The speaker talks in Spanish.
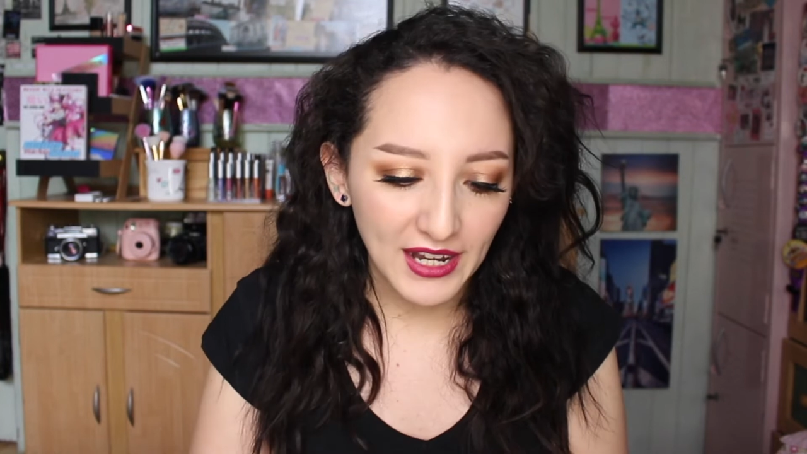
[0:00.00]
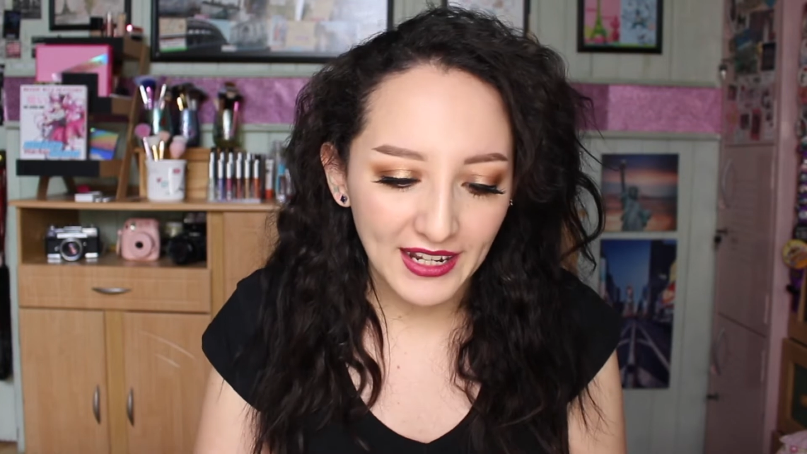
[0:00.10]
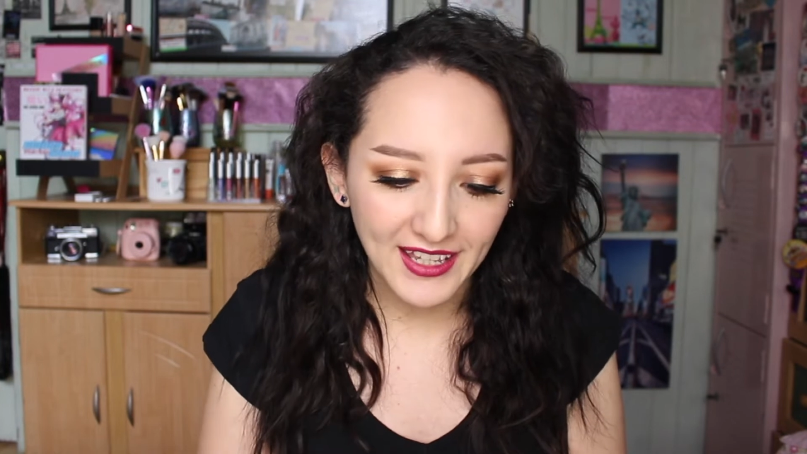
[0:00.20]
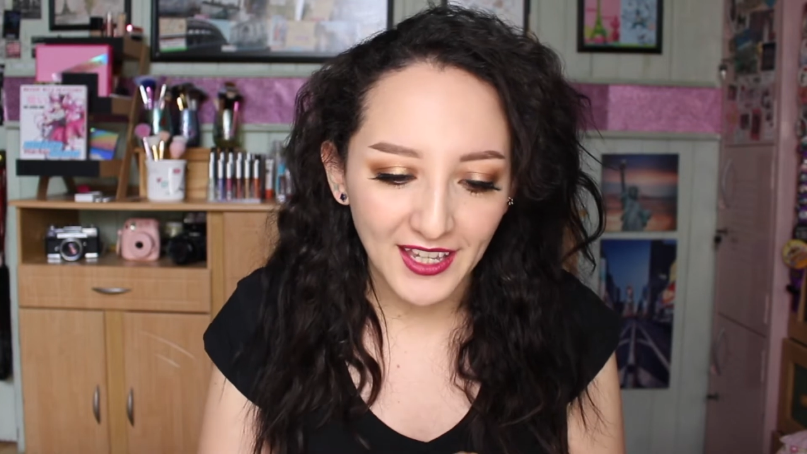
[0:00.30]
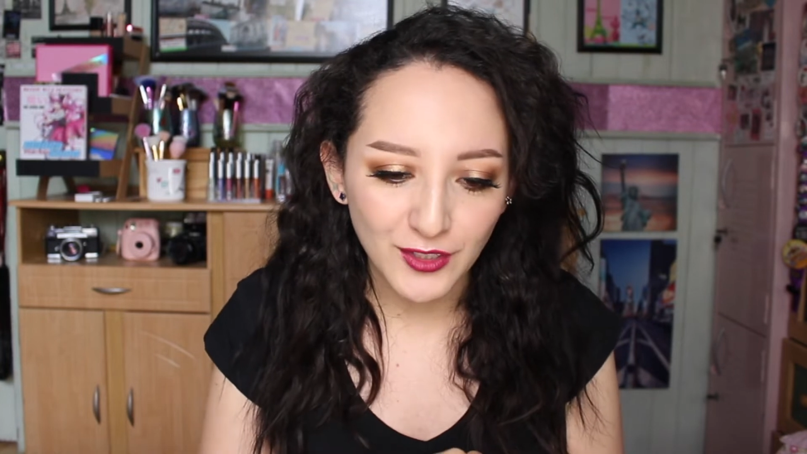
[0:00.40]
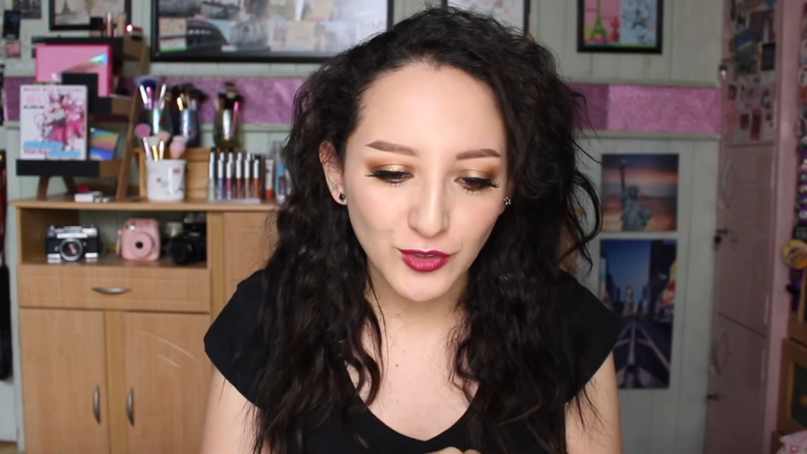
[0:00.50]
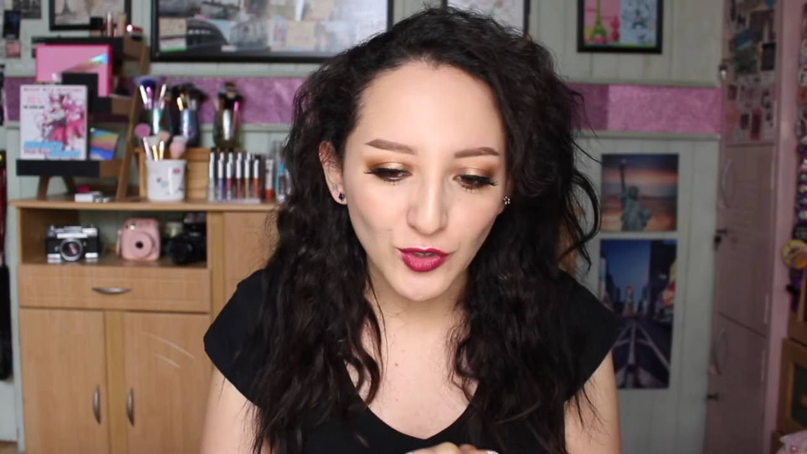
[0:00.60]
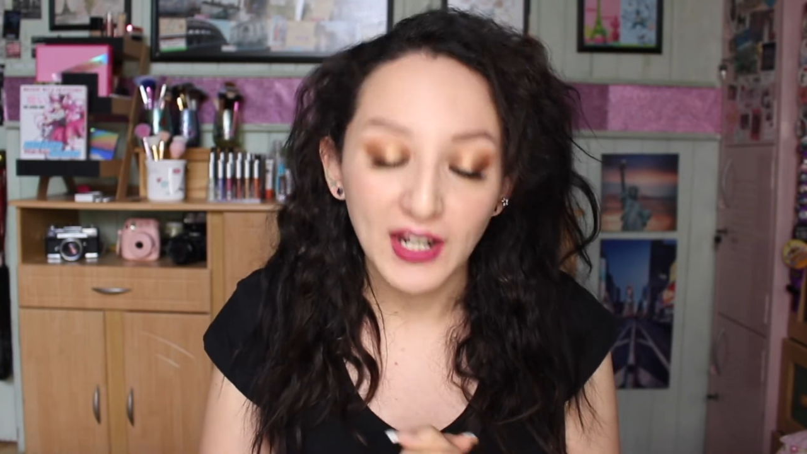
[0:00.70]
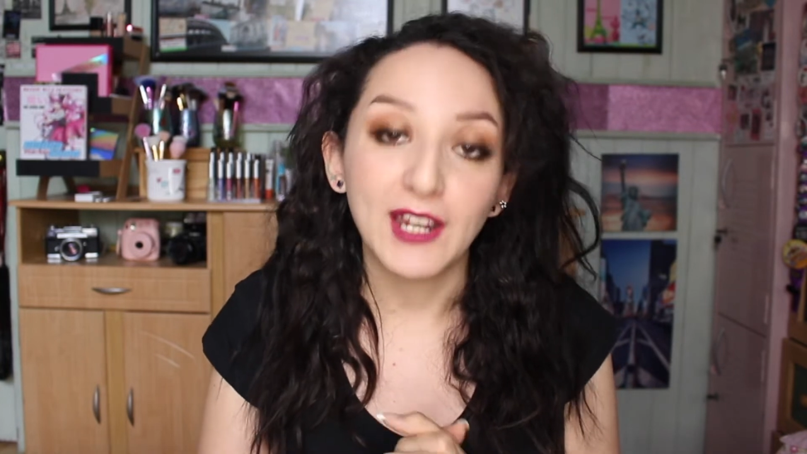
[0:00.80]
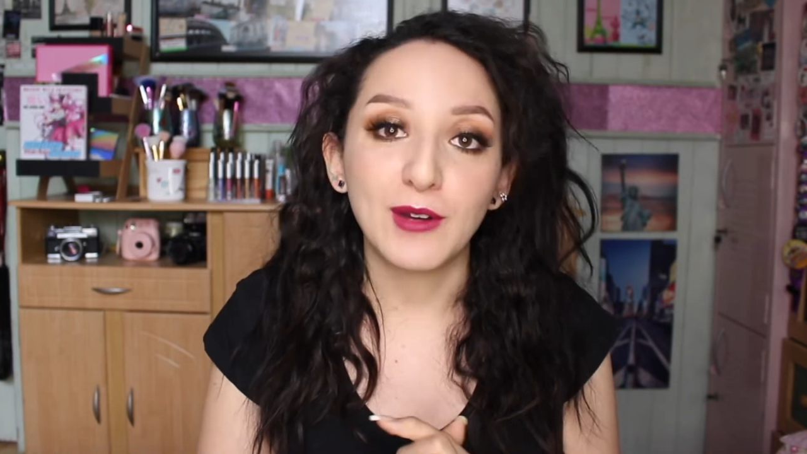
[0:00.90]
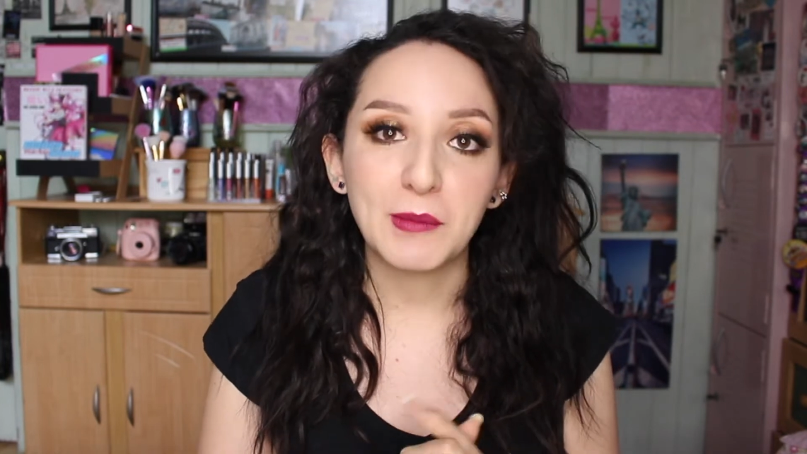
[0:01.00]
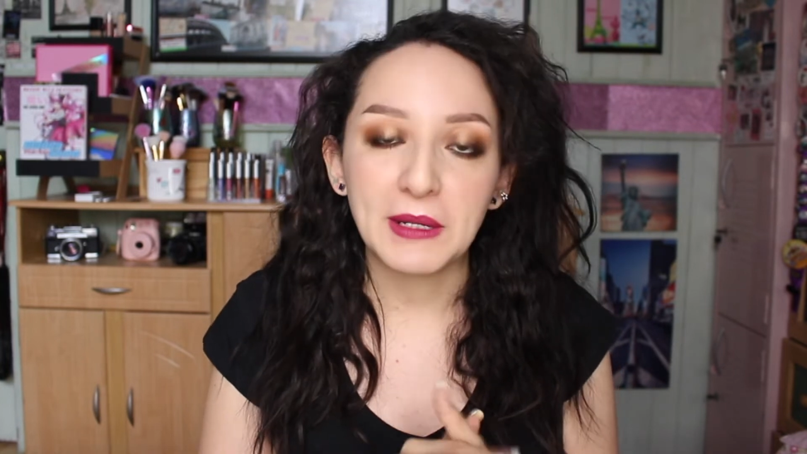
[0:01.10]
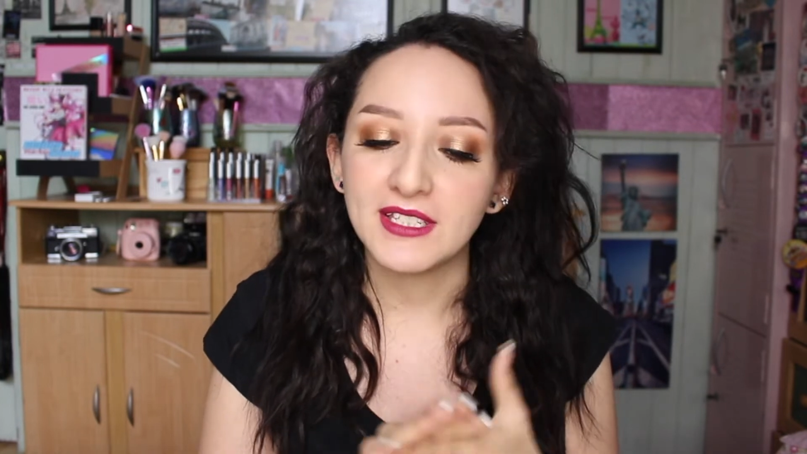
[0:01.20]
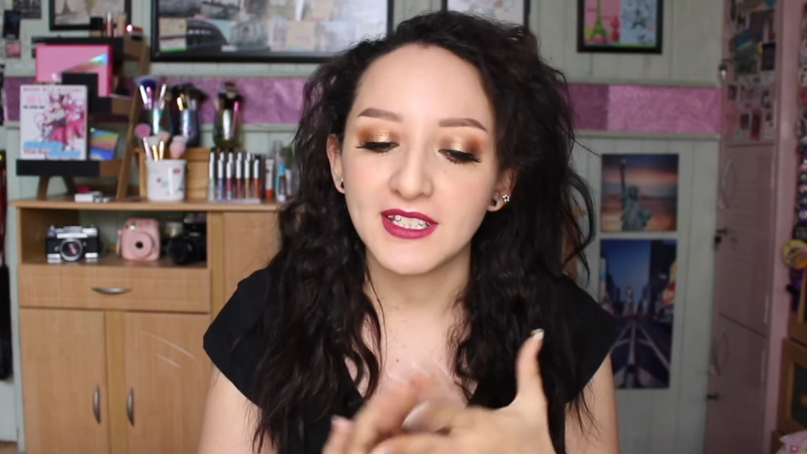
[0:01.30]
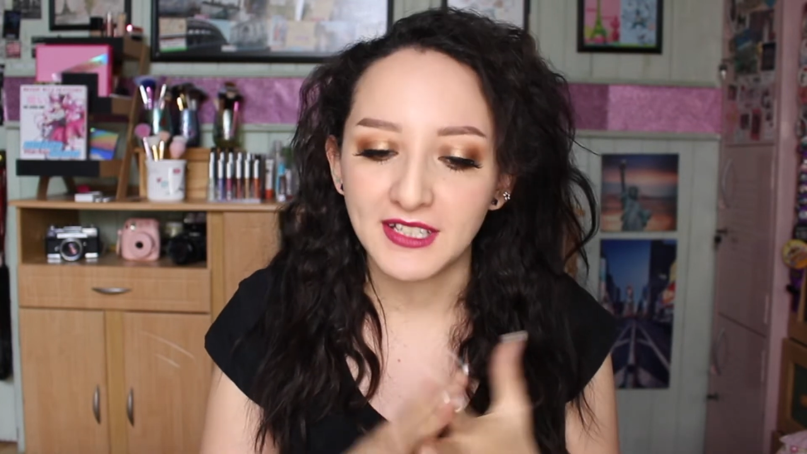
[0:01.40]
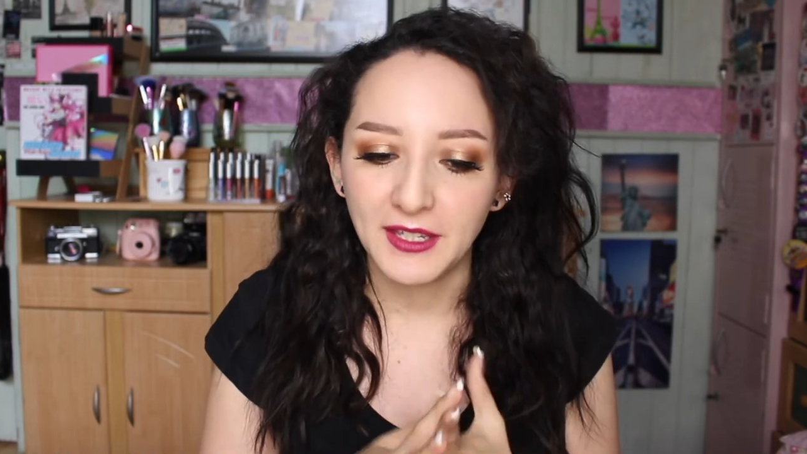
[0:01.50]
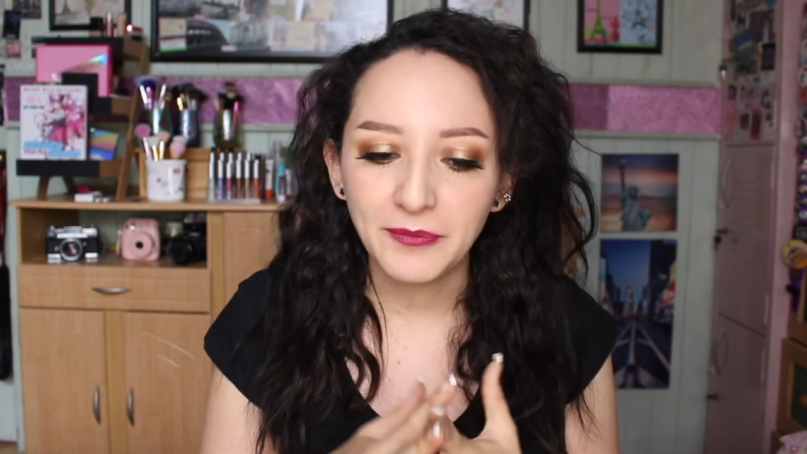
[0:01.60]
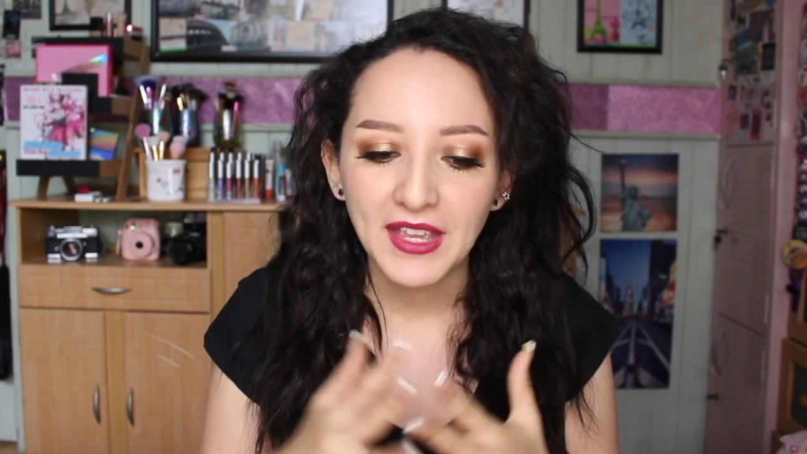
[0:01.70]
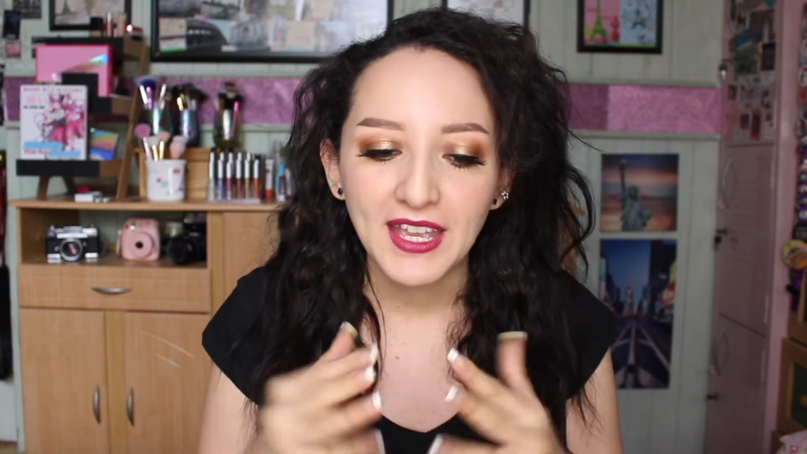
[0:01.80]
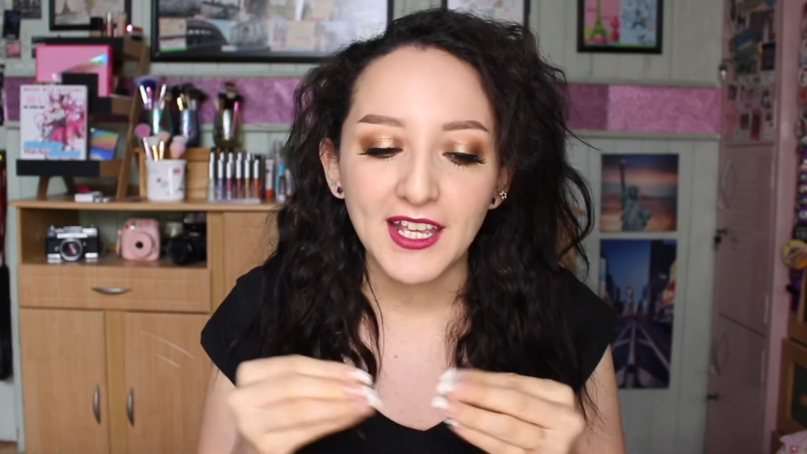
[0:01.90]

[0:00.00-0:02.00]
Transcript: la que yo quería una plancha así